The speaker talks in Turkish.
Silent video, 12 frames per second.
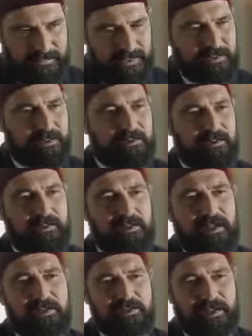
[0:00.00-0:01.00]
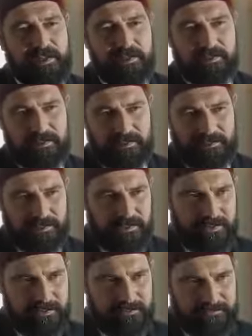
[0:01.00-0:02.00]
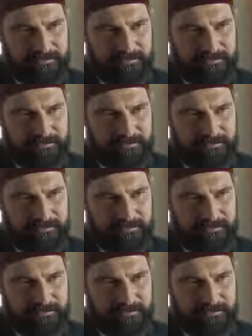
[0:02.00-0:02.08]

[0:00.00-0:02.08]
Lakin yıllarca gaz sattılar.